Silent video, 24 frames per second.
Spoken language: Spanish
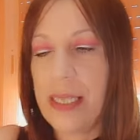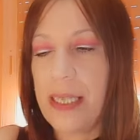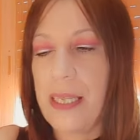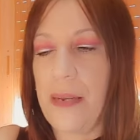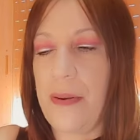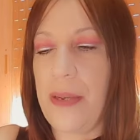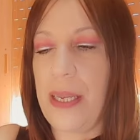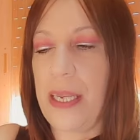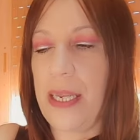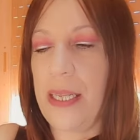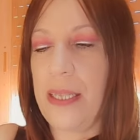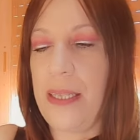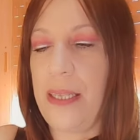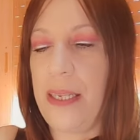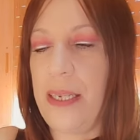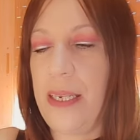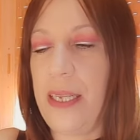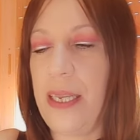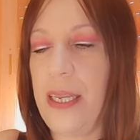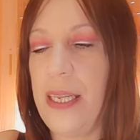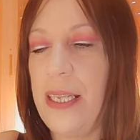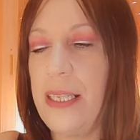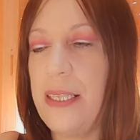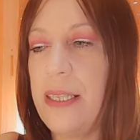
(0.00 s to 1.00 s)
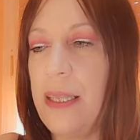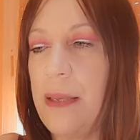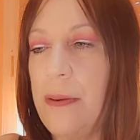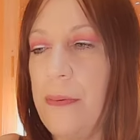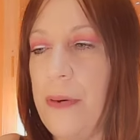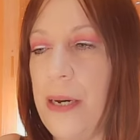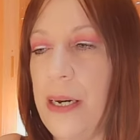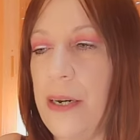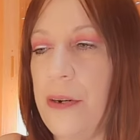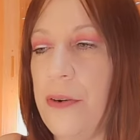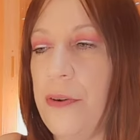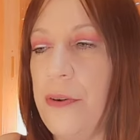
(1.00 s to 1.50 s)
Sabéis que tenéis
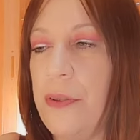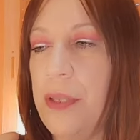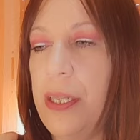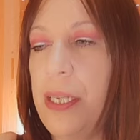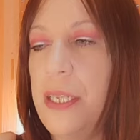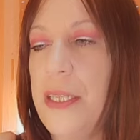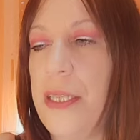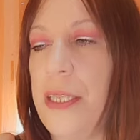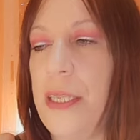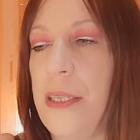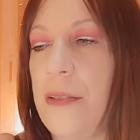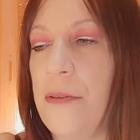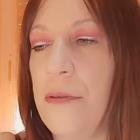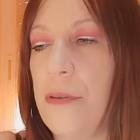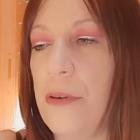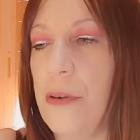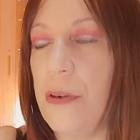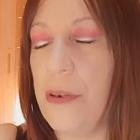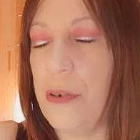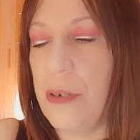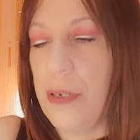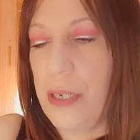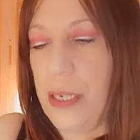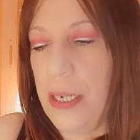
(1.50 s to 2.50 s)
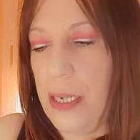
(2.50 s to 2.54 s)
debajo del título,